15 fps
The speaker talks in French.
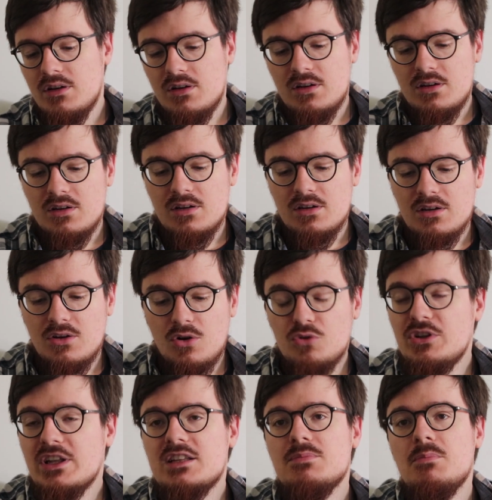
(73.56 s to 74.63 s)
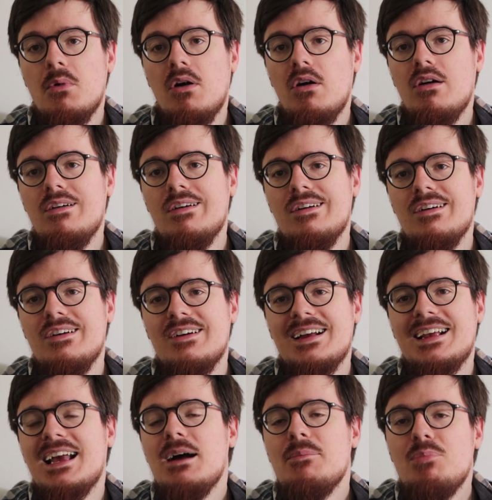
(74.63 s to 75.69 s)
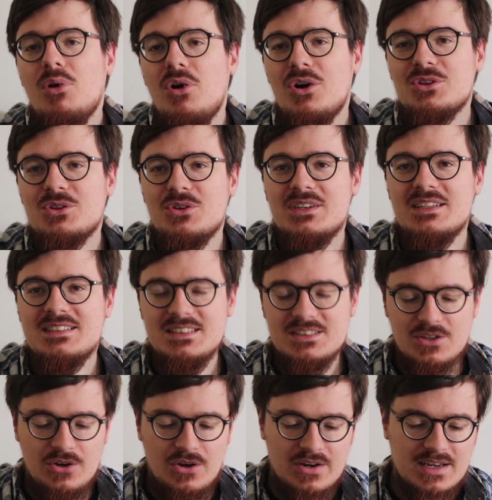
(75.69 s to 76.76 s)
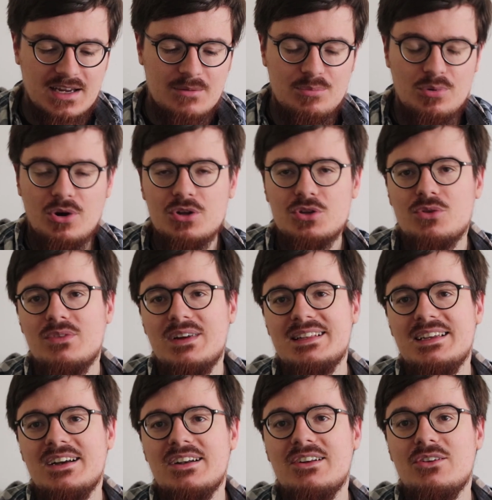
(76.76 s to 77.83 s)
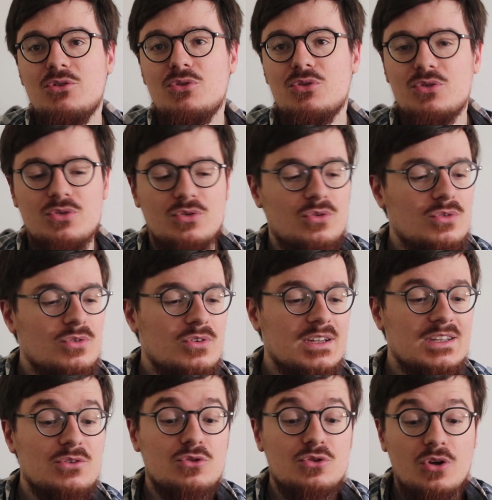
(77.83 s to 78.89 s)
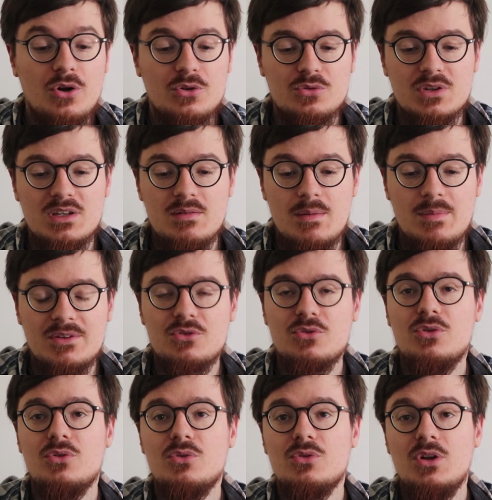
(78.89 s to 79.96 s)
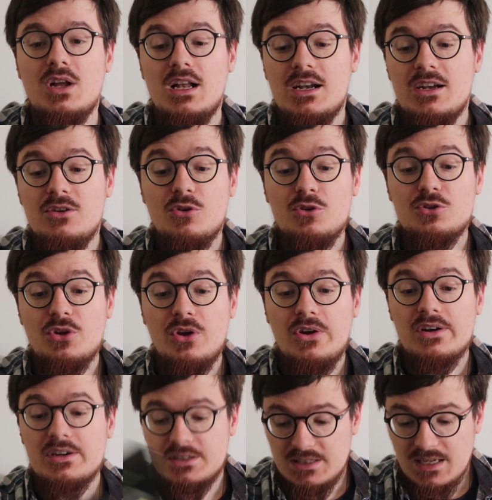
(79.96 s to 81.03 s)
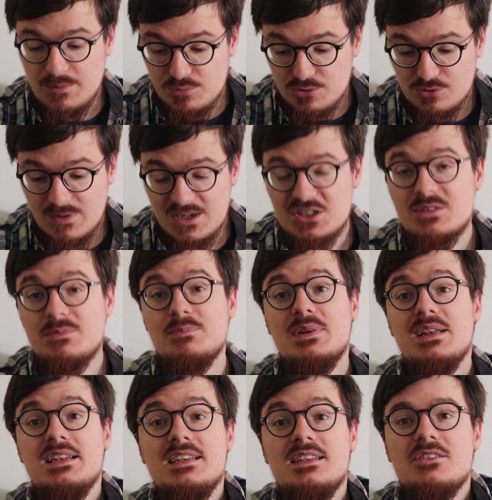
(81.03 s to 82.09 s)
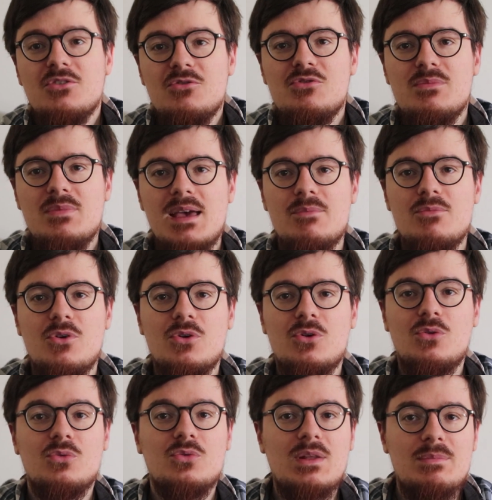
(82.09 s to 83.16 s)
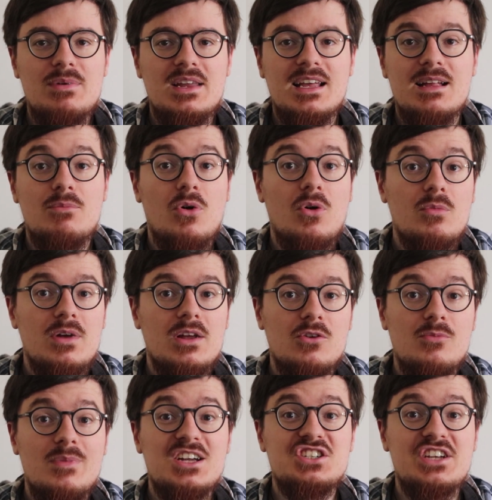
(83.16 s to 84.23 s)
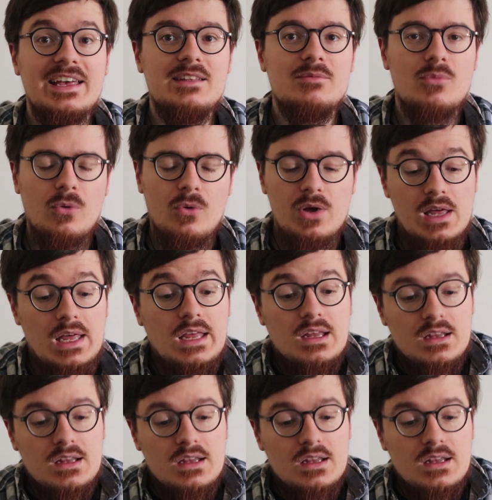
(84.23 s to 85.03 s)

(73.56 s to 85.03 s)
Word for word: Euh, honnêtement, euh, qu'importe l'éditeur, qu'importe, on va dire, les auteurs, entre guillemets, parce que l'auteur qui est un peu dommage, Béline lui-même, qu'on appelait également euh, le mage Edmond,